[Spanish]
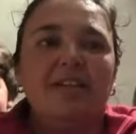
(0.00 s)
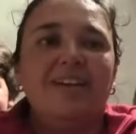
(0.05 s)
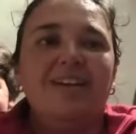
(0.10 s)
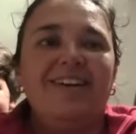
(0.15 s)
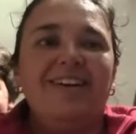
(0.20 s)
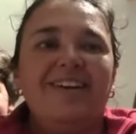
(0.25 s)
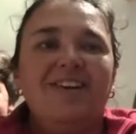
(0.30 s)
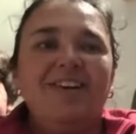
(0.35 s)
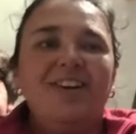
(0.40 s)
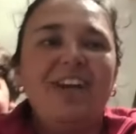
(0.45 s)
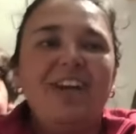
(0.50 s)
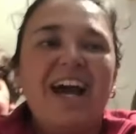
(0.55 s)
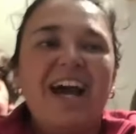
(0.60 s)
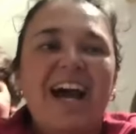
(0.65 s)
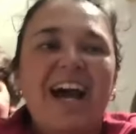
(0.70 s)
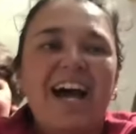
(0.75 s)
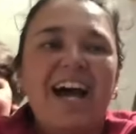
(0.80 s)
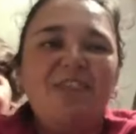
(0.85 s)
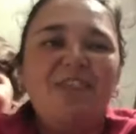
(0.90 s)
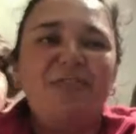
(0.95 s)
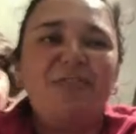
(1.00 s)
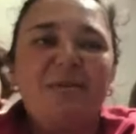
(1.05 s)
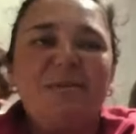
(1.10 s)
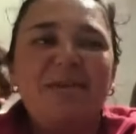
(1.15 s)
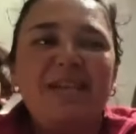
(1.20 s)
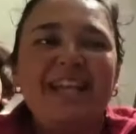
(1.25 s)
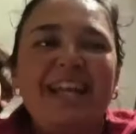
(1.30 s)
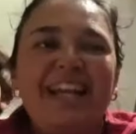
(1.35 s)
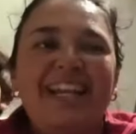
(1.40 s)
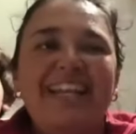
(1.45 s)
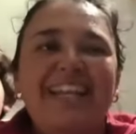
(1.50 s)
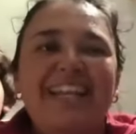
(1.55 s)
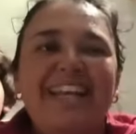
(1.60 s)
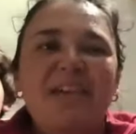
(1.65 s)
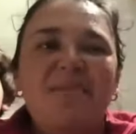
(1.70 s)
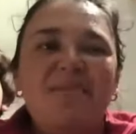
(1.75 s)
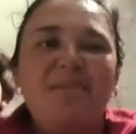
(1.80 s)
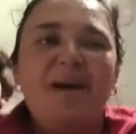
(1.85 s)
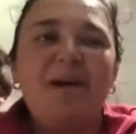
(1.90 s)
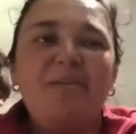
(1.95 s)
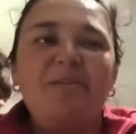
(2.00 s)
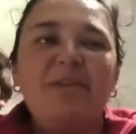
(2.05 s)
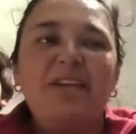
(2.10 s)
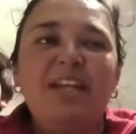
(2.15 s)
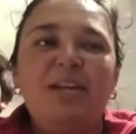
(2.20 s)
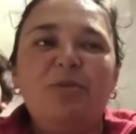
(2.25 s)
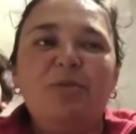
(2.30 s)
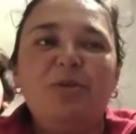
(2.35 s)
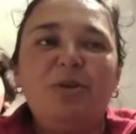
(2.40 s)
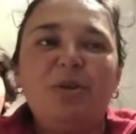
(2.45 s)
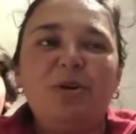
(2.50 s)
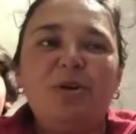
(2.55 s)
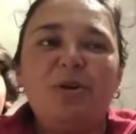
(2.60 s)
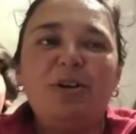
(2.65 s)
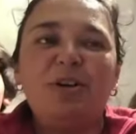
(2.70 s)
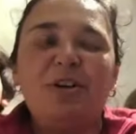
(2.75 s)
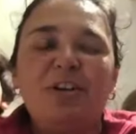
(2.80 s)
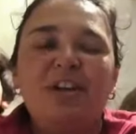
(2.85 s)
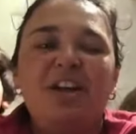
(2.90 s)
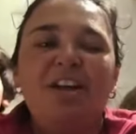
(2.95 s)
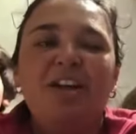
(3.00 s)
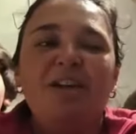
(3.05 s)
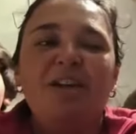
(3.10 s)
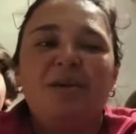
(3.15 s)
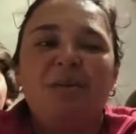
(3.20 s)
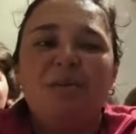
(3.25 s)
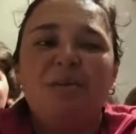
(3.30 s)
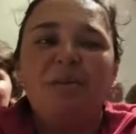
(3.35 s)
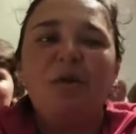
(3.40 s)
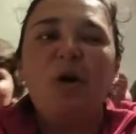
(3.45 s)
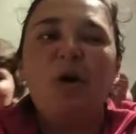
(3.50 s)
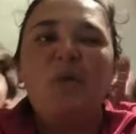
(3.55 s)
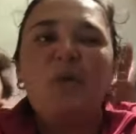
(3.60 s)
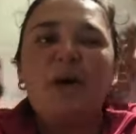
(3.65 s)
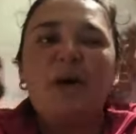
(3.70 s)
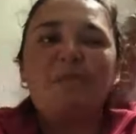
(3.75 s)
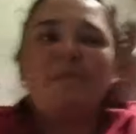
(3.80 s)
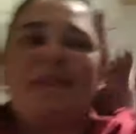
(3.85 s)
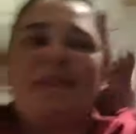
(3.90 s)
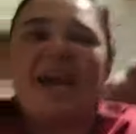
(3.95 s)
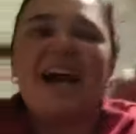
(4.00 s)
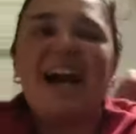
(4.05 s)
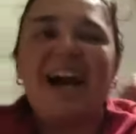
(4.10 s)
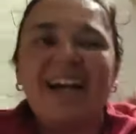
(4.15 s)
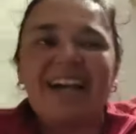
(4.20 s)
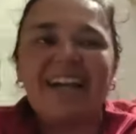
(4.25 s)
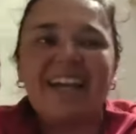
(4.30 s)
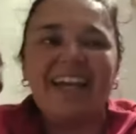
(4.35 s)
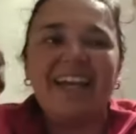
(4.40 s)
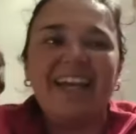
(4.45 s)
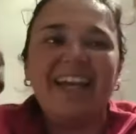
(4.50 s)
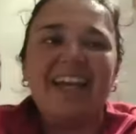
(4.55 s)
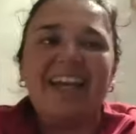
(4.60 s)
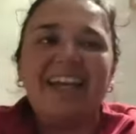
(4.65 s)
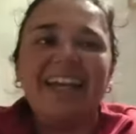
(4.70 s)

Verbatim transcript: Hola familia Ledesma, Milbur, muy buen viaje,